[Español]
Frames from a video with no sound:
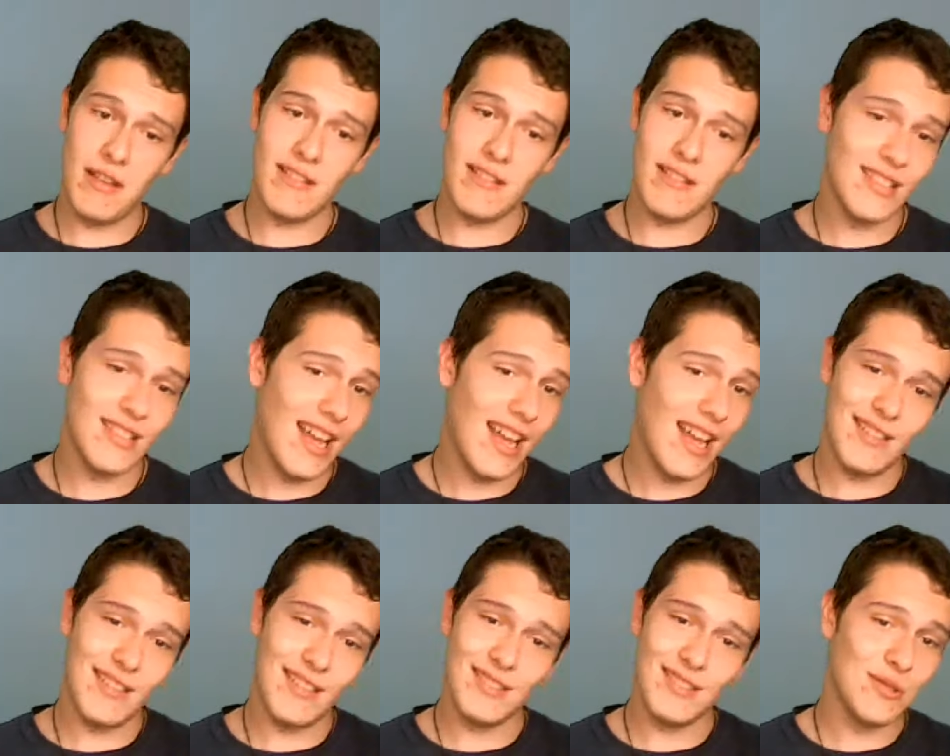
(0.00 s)
O sea,
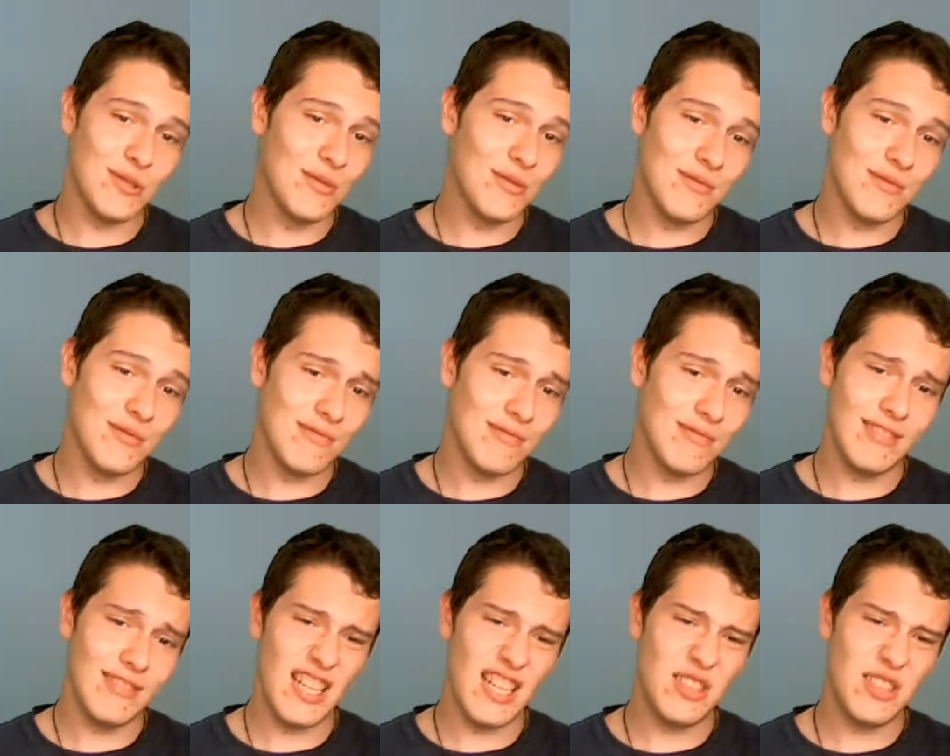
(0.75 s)
es un
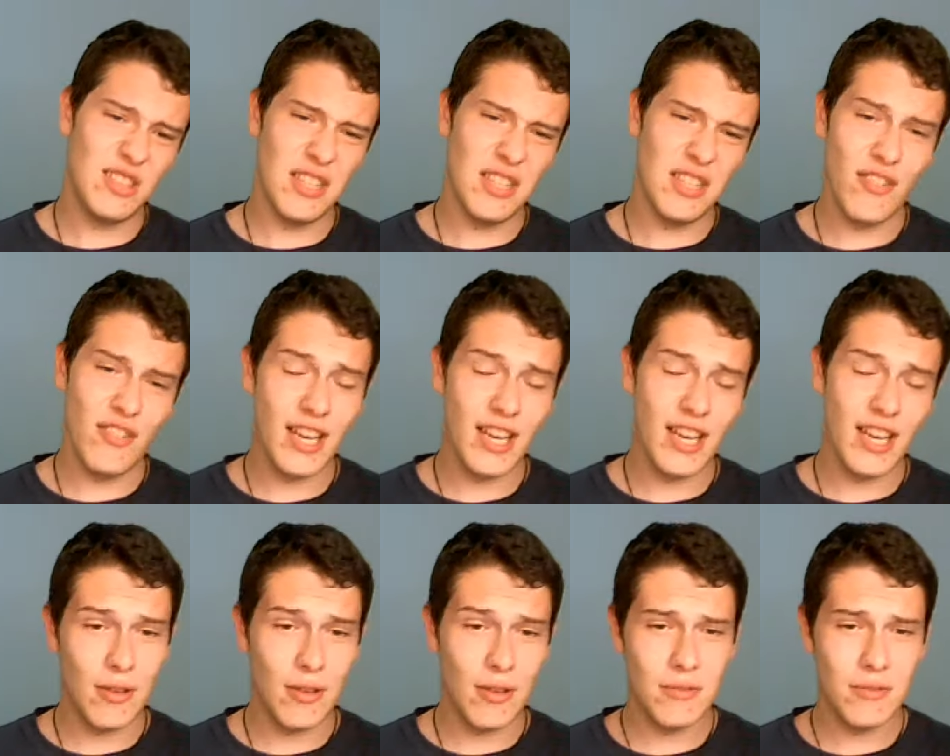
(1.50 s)
directo en
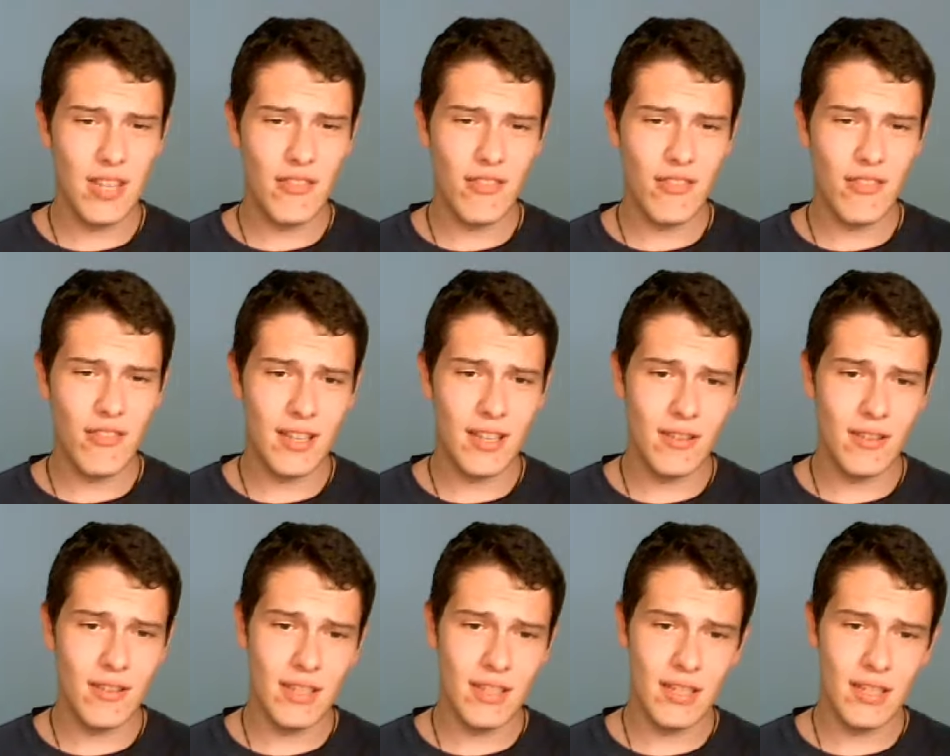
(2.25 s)
diferido, diferido
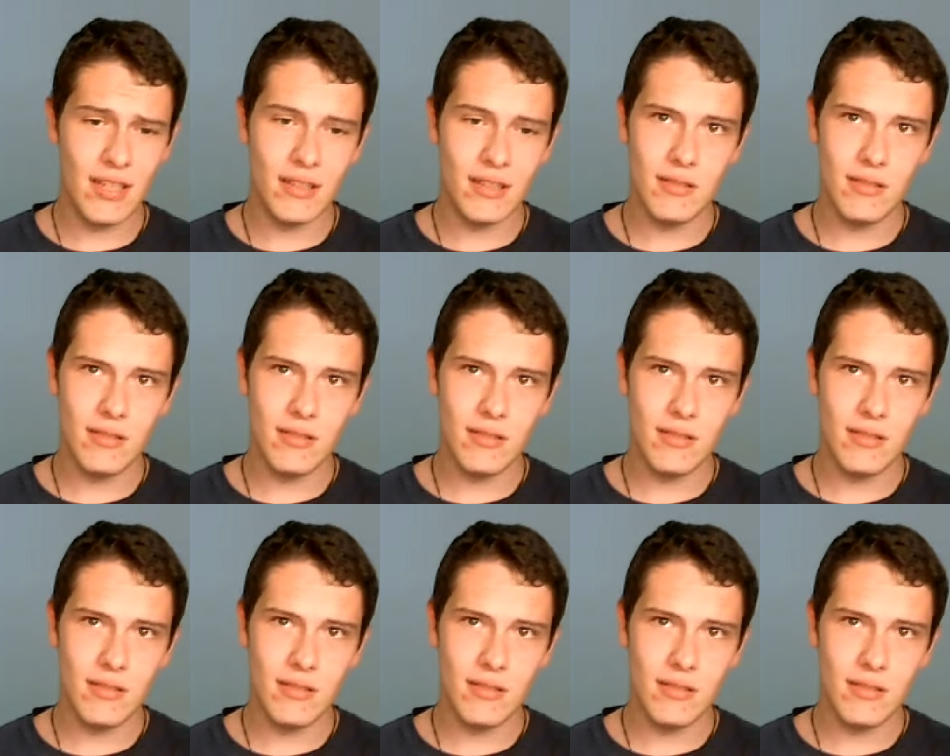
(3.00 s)
en directo.